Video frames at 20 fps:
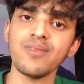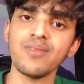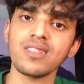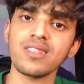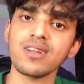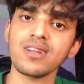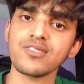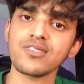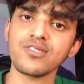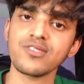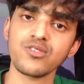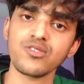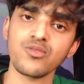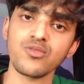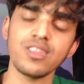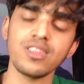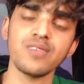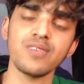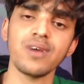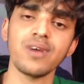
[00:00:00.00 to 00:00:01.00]
मैं दर्द से सो
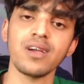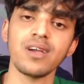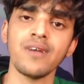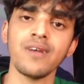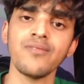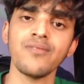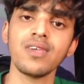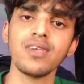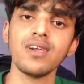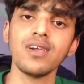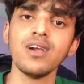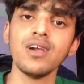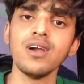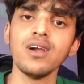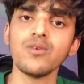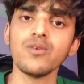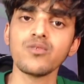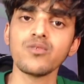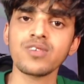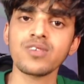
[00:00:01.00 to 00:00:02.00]
ही नहीं पाया
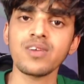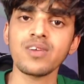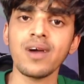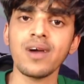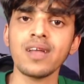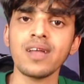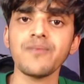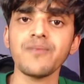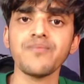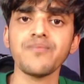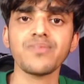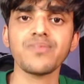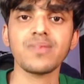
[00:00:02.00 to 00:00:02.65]
उसके बाद